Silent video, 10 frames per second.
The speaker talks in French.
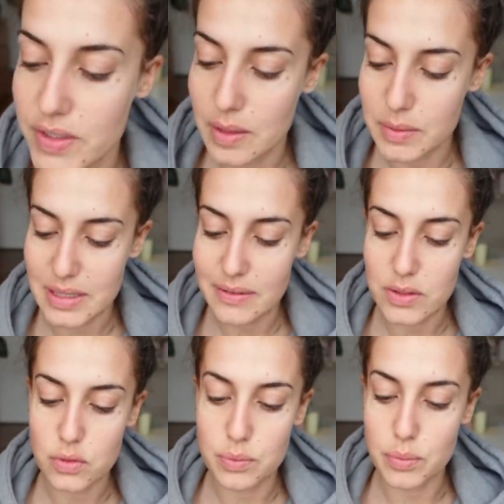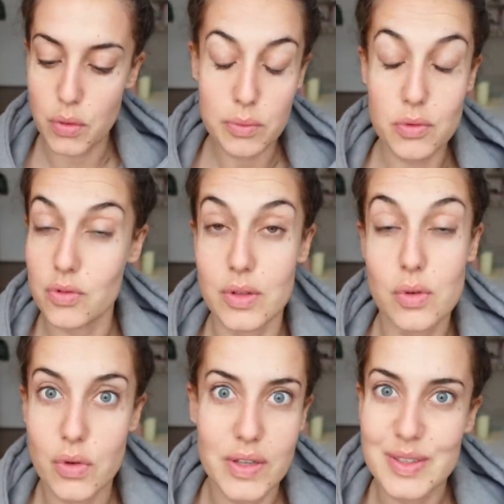vais commencer avec une brume que je viens de
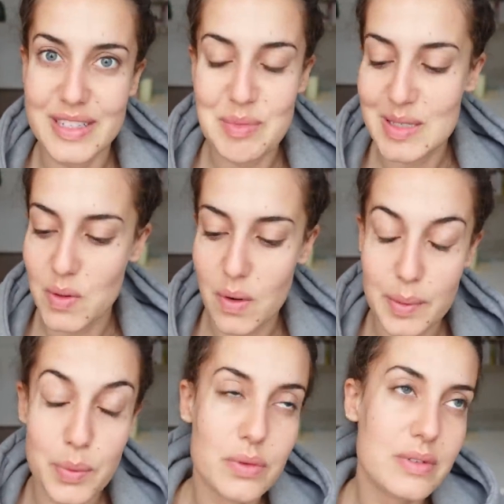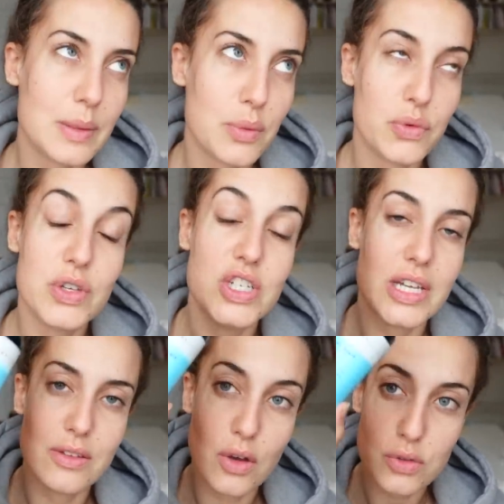retrouver dans un de mes tiroirs et pourtant c'est un produit que j'adore.